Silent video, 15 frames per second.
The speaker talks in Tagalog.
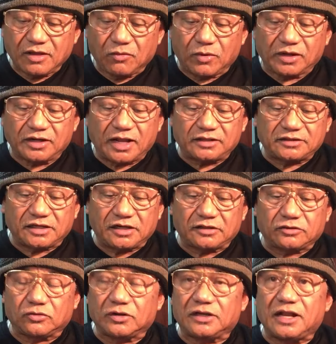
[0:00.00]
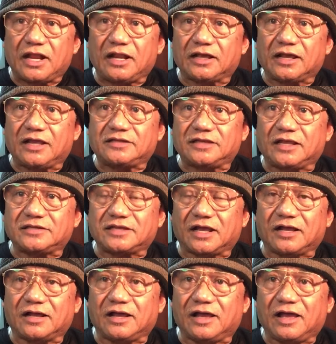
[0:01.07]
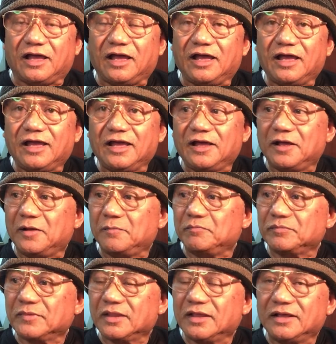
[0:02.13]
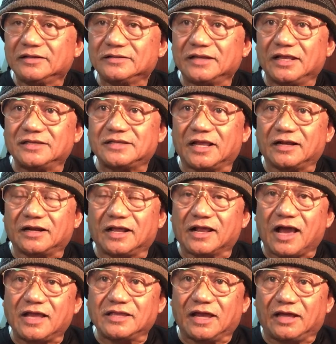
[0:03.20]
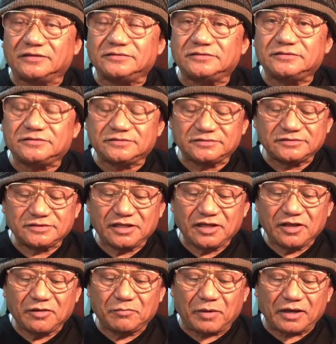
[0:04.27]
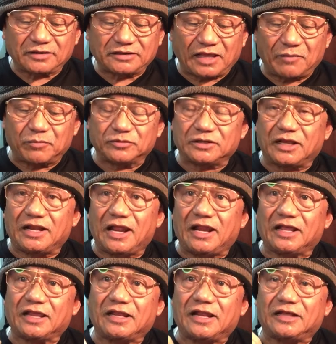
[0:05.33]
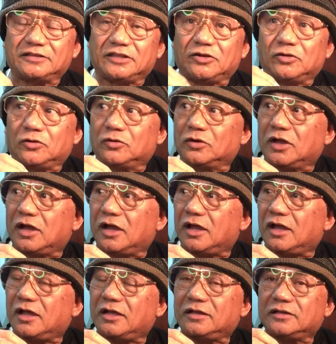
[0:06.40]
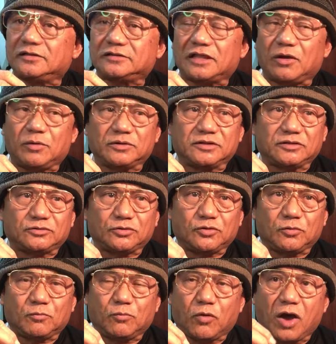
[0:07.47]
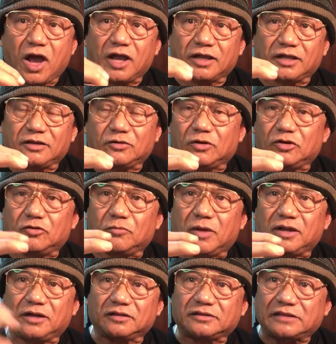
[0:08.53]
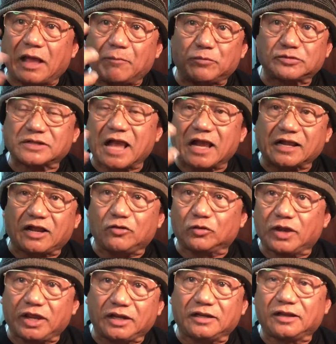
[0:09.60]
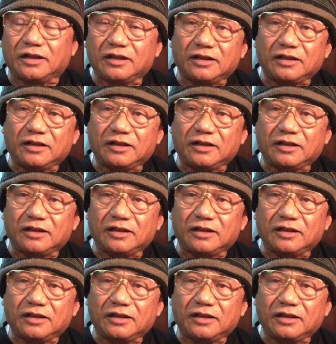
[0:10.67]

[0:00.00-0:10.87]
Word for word: Huwag natin itong ilalagay sa isang uh, sa isang lagayan. Pagkatapos ay lalagyan natin ng uh, ah, ang tawag dito yung buhangin o anuman at tapos kakalugin.